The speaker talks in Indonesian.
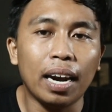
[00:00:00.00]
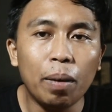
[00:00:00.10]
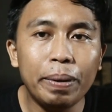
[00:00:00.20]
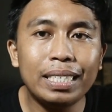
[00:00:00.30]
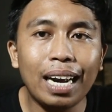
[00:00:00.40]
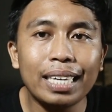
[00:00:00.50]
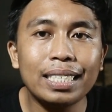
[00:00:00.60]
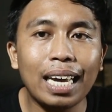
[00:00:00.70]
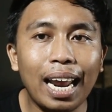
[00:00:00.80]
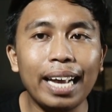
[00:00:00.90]
Lebih
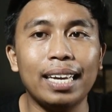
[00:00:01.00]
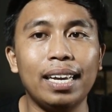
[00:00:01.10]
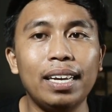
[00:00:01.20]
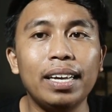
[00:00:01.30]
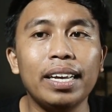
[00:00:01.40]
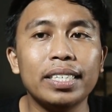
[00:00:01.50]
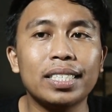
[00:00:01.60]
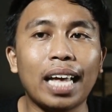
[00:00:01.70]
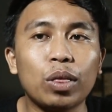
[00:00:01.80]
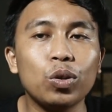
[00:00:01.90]
jelasnya lagi,
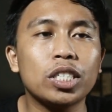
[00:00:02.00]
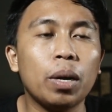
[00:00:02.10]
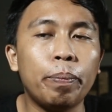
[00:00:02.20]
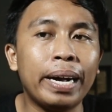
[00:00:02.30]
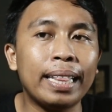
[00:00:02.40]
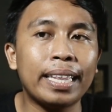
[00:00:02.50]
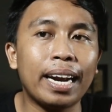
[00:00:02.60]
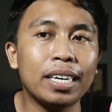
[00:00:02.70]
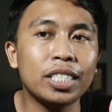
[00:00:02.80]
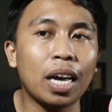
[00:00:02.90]
status
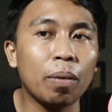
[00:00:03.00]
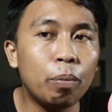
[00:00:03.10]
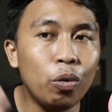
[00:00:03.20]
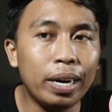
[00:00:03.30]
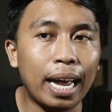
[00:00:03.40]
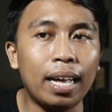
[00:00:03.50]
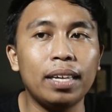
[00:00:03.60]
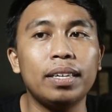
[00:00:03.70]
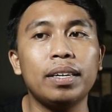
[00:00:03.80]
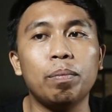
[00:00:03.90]
kepengantaran sang bunda,
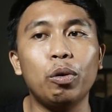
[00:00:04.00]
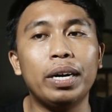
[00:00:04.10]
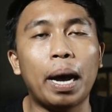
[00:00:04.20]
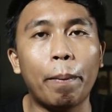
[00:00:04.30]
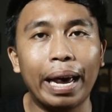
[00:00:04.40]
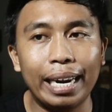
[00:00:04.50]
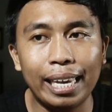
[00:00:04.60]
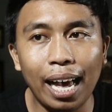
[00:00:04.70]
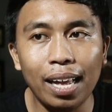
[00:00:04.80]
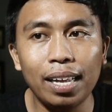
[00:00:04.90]
Bunda
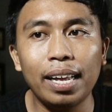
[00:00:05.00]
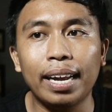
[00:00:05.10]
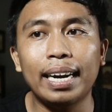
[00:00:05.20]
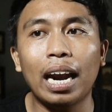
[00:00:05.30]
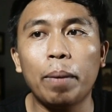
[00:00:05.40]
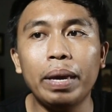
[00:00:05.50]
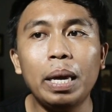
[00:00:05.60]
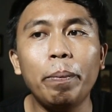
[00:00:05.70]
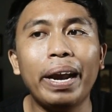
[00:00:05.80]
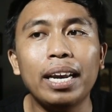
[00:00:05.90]
Maria, dalam
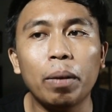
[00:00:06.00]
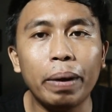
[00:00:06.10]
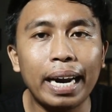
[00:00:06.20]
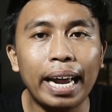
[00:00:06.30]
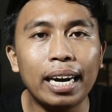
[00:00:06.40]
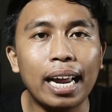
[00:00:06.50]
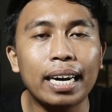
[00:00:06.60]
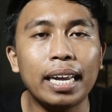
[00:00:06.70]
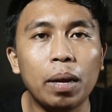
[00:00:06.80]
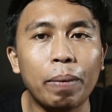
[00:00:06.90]
iman yang benar
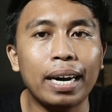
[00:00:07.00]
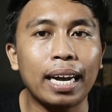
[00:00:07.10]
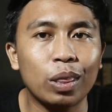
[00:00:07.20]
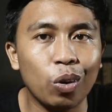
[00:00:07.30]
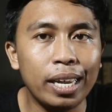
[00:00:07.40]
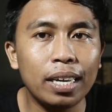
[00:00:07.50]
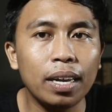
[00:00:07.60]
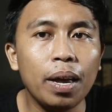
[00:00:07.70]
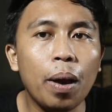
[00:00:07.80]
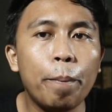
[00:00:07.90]
yakni iman Katolik
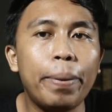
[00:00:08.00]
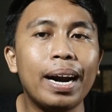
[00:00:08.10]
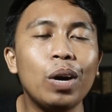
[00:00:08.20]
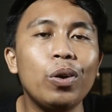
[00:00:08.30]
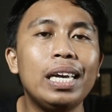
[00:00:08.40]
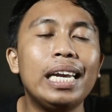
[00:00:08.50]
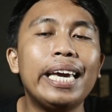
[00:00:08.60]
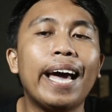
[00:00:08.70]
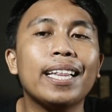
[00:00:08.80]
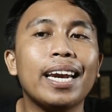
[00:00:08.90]
perlu
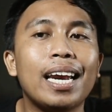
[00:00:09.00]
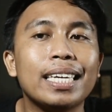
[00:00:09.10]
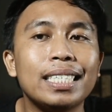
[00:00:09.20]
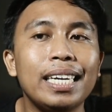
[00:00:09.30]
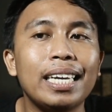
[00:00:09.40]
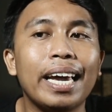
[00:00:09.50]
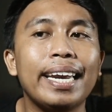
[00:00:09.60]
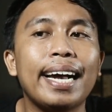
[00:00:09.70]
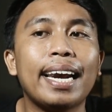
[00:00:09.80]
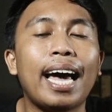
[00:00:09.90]
dilihat relasinya
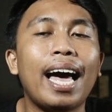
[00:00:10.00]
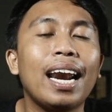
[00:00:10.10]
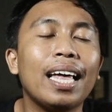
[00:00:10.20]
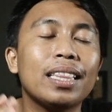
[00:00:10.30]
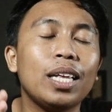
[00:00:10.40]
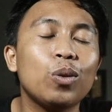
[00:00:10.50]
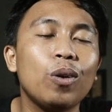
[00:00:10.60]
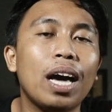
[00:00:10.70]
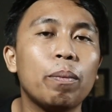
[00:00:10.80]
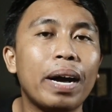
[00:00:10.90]
dengan Allah
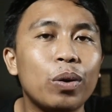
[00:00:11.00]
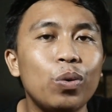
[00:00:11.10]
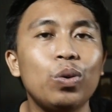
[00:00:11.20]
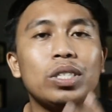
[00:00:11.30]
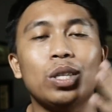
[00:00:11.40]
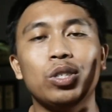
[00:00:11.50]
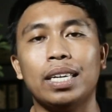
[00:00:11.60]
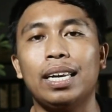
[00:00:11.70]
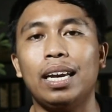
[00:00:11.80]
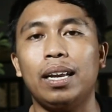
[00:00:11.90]
Tritunggal Makudus itu
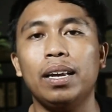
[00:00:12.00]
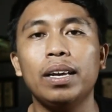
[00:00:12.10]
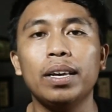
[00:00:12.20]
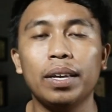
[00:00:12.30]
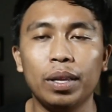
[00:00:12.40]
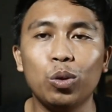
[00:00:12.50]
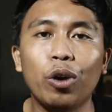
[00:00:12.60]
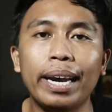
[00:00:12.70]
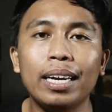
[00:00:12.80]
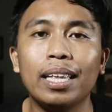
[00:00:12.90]
sendiri,
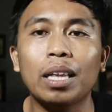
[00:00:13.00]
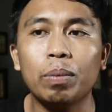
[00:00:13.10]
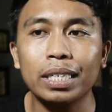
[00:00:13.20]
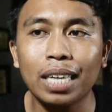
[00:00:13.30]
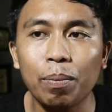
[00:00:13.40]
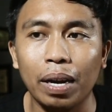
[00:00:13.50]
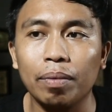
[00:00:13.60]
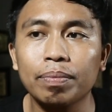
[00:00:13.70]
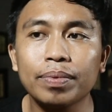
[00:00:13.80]
Tuhan kita bersama,